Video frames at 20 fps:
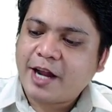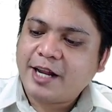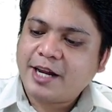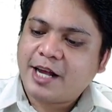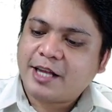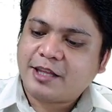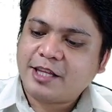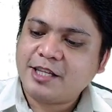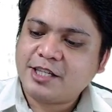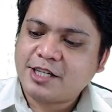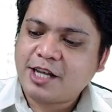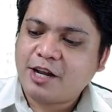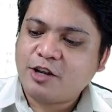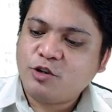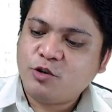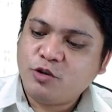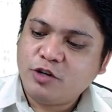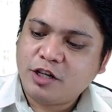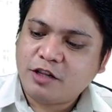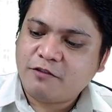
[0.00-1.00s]
natin siyang
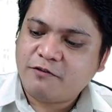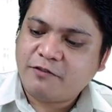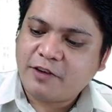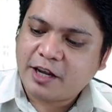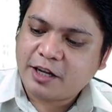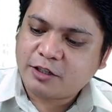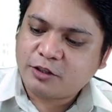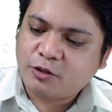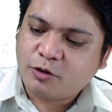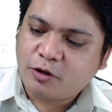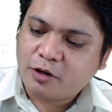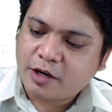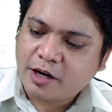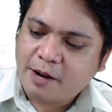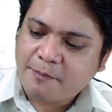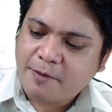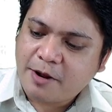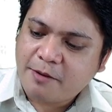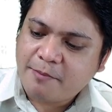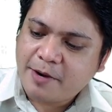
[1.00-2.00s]
unit vector
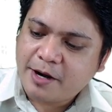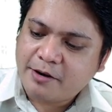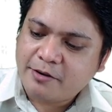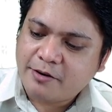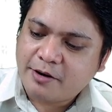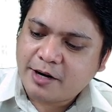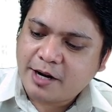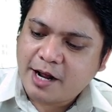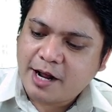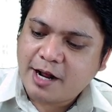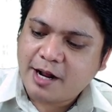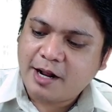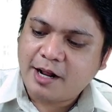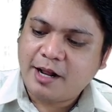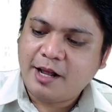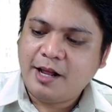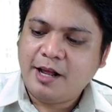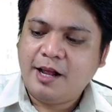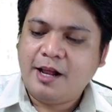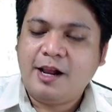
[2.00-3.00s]
kapag meron kang
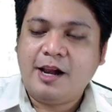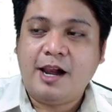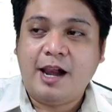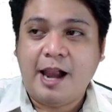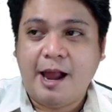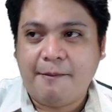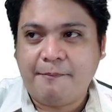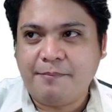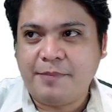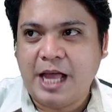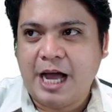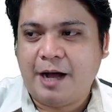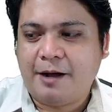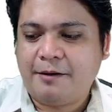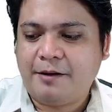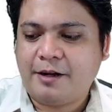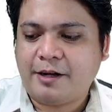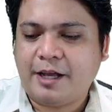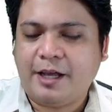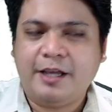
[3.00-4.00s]
lambda.
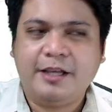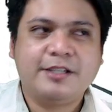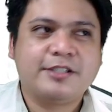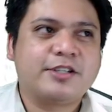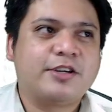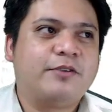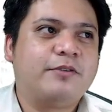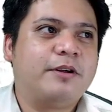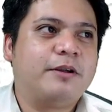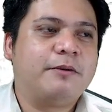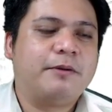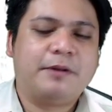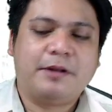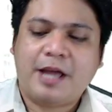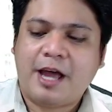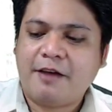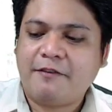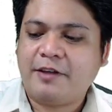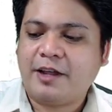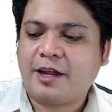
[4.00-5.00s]
Okay, so we will be
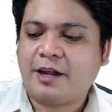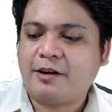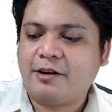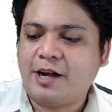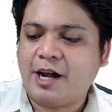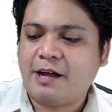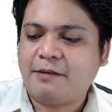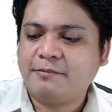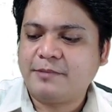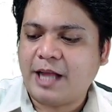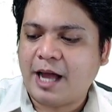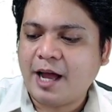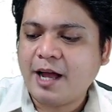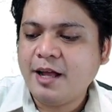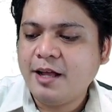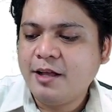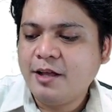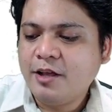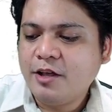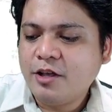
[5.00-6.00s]
having here lambda.
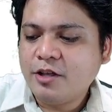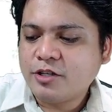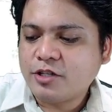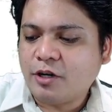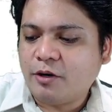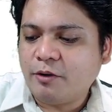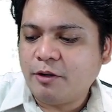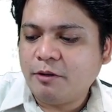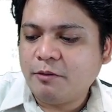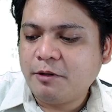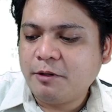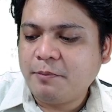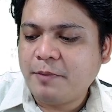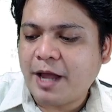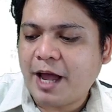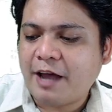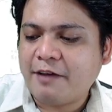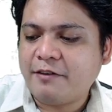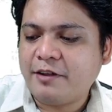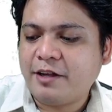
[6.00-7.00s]
So we will be
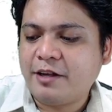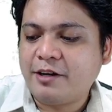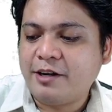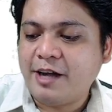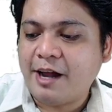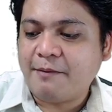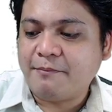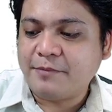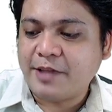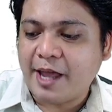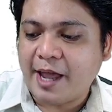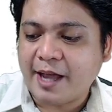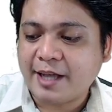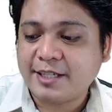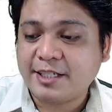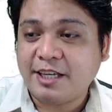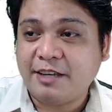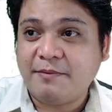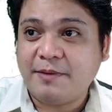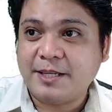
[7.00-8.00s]
having here lambda
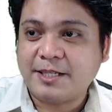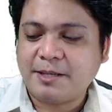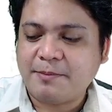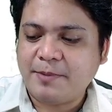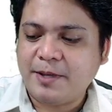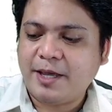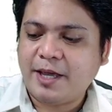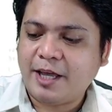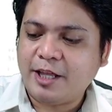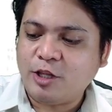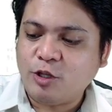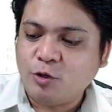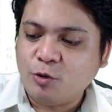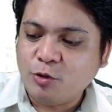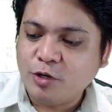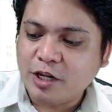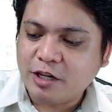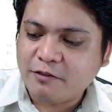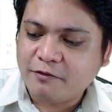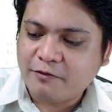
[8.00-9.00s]
x, ibig sabihin
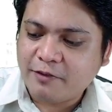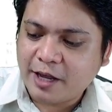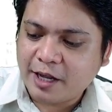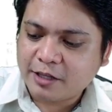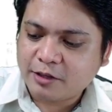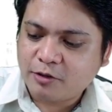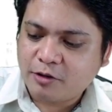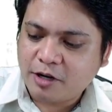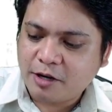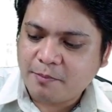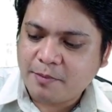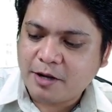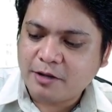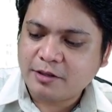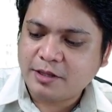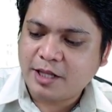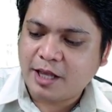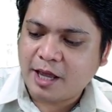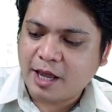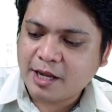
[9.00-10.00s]
unit vector
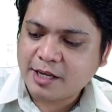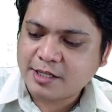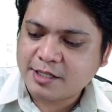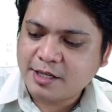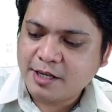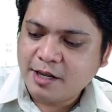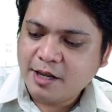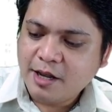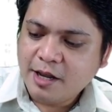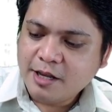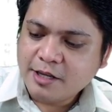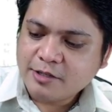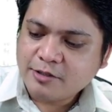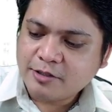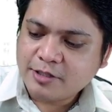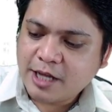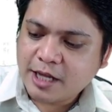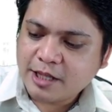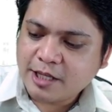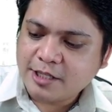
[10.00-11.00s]
about the x. So
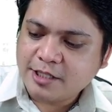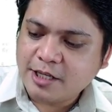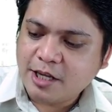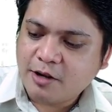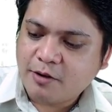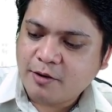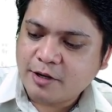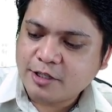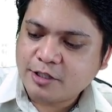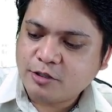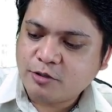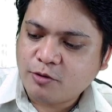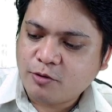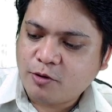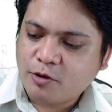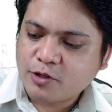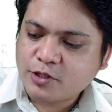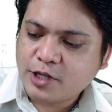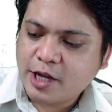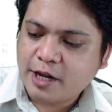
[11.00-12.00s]
that is equals to
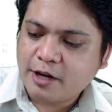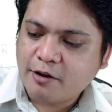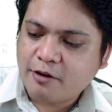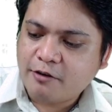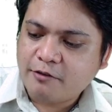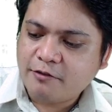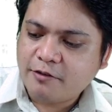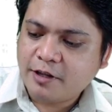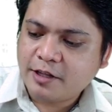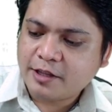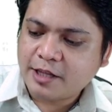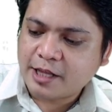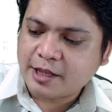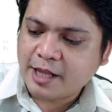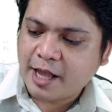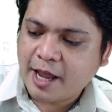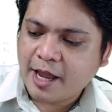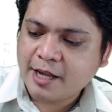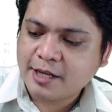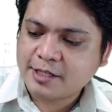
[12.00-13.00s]
cosine of theta
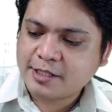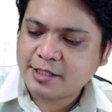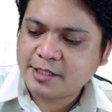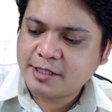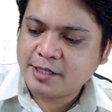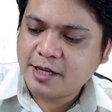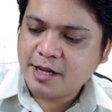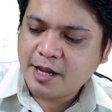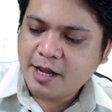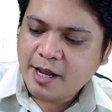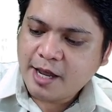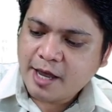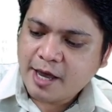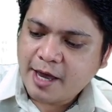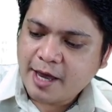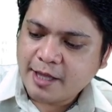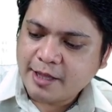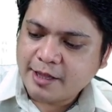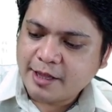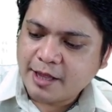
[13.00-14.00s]
x
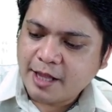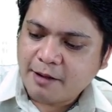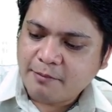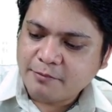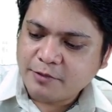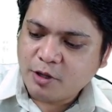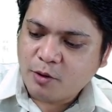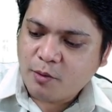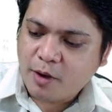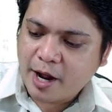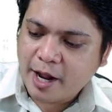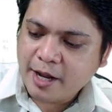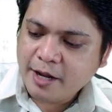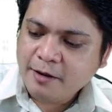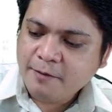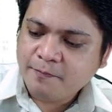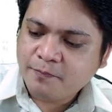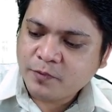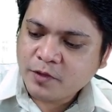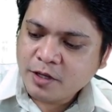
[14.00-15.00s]
and lambda y.
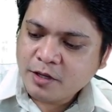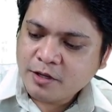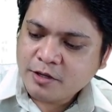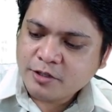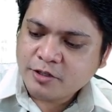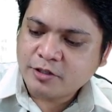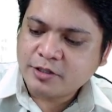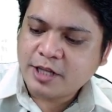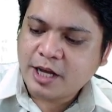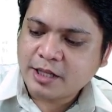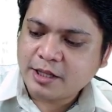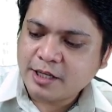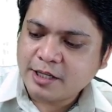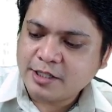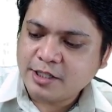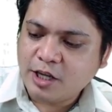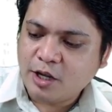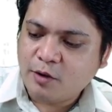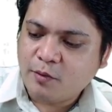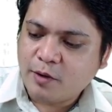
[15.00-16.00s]
So that is
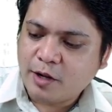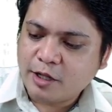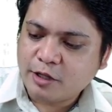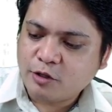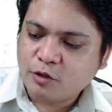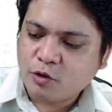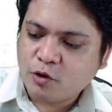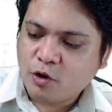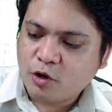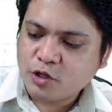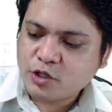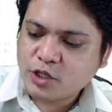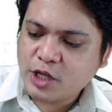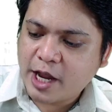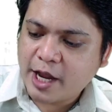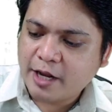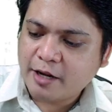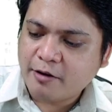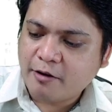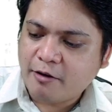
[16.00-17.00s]
equal to
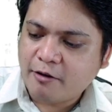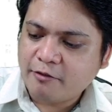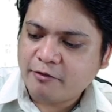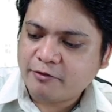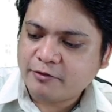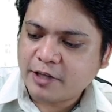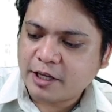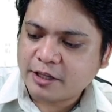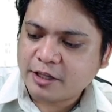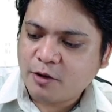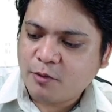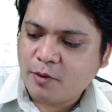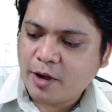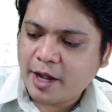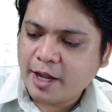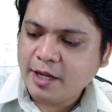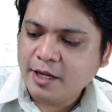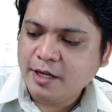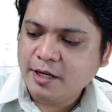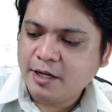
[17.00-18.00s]
cosine of theta
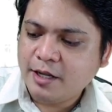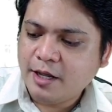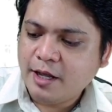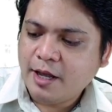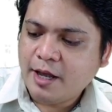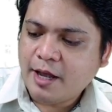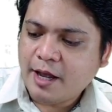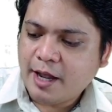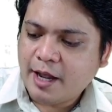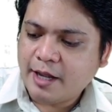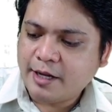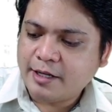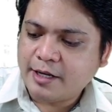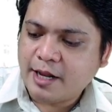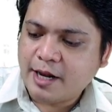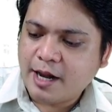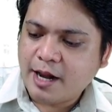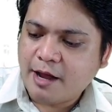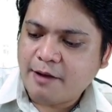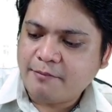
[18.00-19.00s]
y and
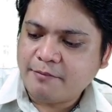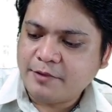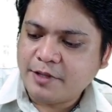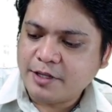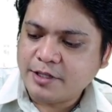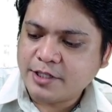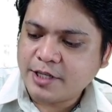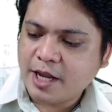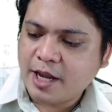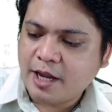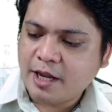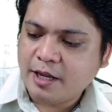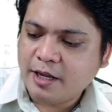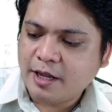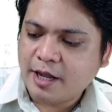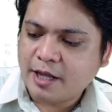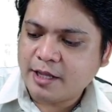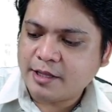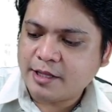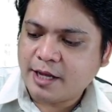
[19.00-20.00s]
then lambda z
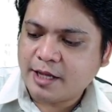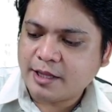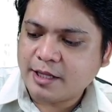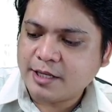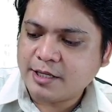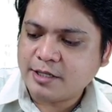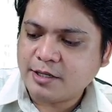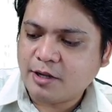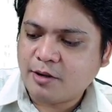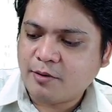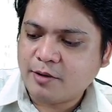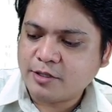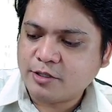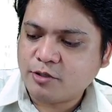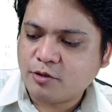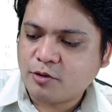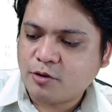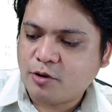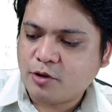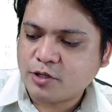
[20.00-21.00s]
and that is equals to
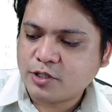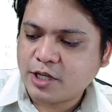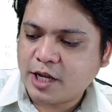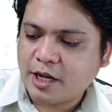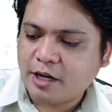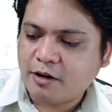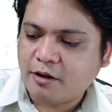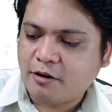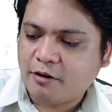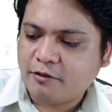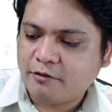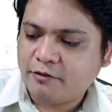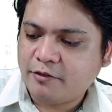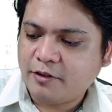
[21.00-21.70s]
cosine of